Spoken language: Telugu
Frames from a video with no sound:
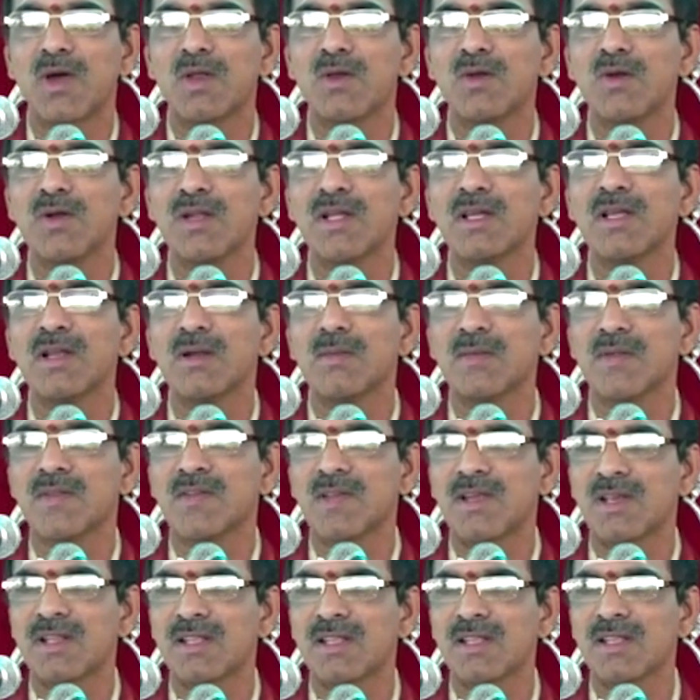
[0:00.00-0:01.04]
అల్లుడికి
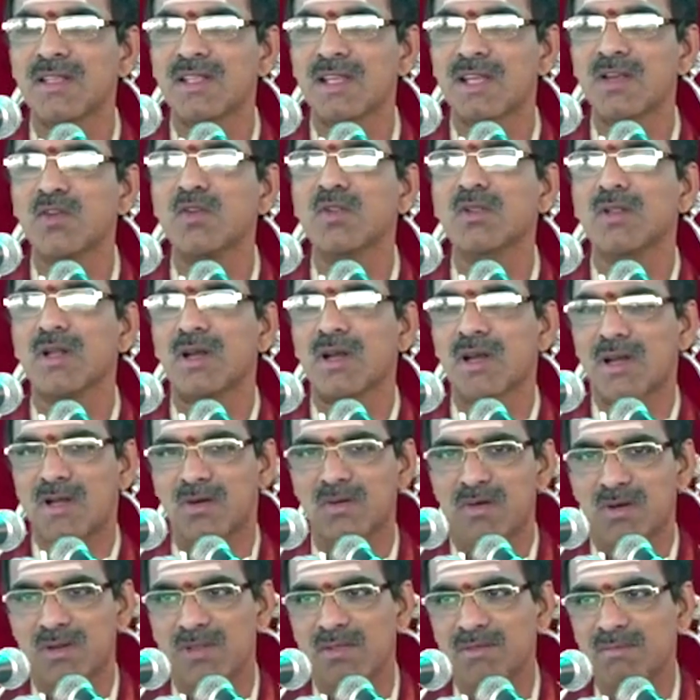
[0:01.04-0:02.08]
నమస్కరించి అని ఉత్తరం
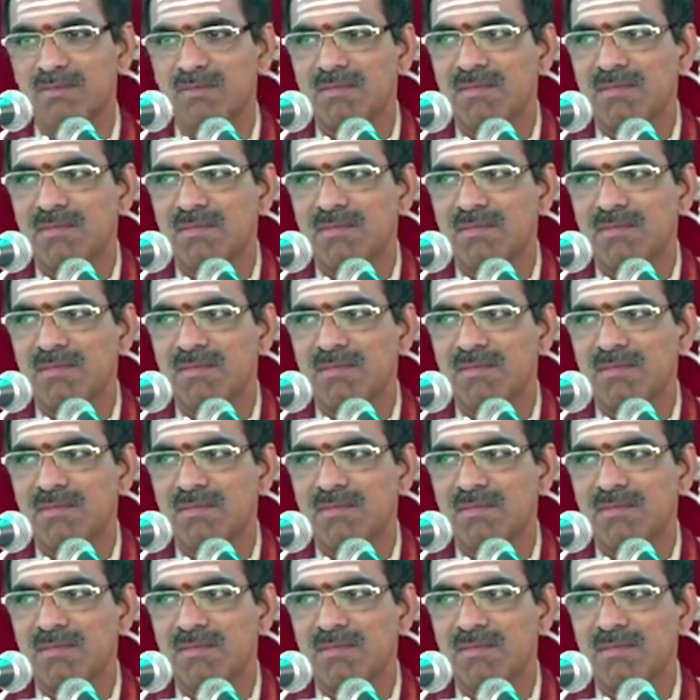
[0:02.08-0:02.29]
రాయకూడదు